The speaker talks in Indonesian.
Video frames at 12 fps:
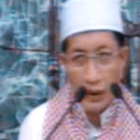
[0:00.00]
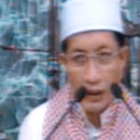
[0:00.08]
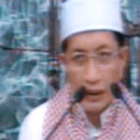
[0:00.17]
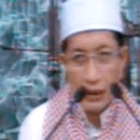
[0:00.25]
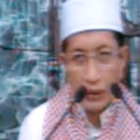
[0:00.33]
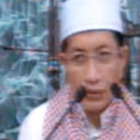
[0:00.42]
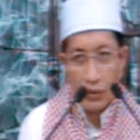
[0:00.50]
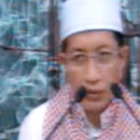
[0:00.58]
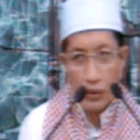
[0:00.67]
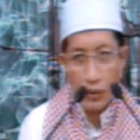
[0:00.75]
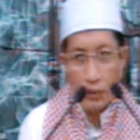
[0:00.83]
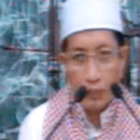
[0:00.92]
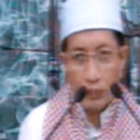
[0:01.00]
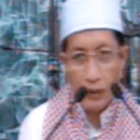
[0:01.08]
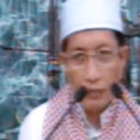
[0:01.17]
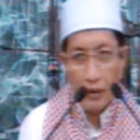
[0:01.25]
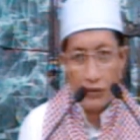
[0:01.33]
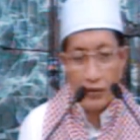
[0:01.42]
Itu cukup
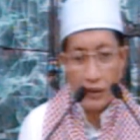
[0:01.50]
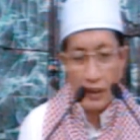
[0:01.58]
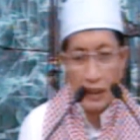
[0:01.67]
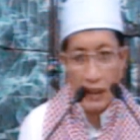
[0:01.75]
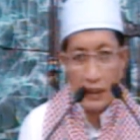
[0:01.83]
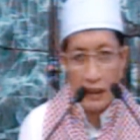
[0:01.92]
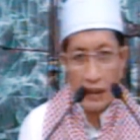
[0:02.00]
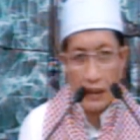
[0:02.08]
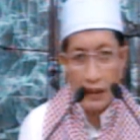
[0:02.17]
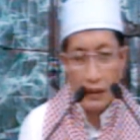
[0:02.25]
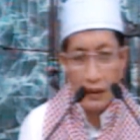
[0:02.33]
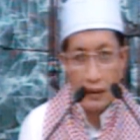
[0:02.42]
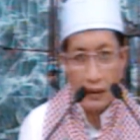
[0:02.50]
dibersihkan dengan